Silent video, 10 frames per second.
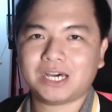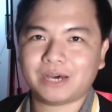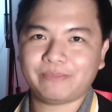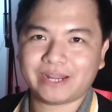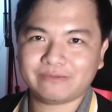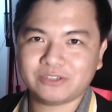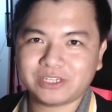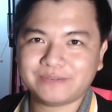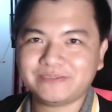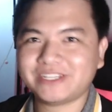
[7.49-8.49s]
uh, mình làm
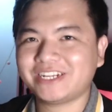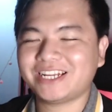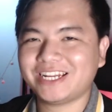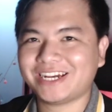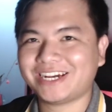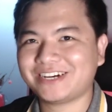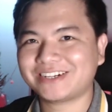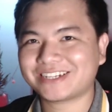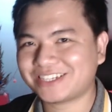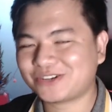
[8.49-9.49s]
YouTube, cho nên
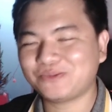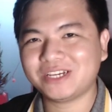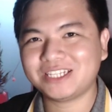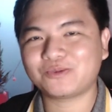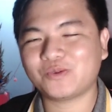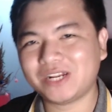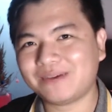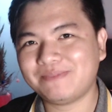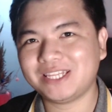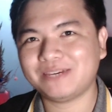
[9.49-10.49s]
là cũng nhân dịp cuối
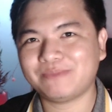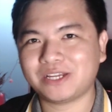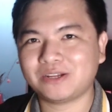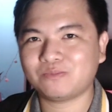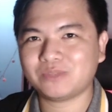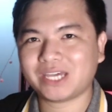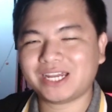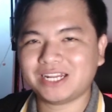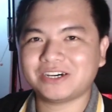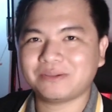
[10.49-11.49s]
năm đi thì mình
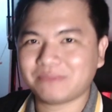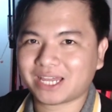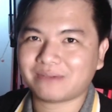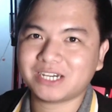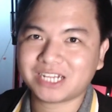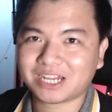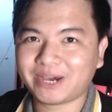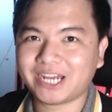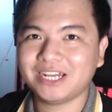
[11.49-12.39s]
thay lời mình cảm ơn các bạn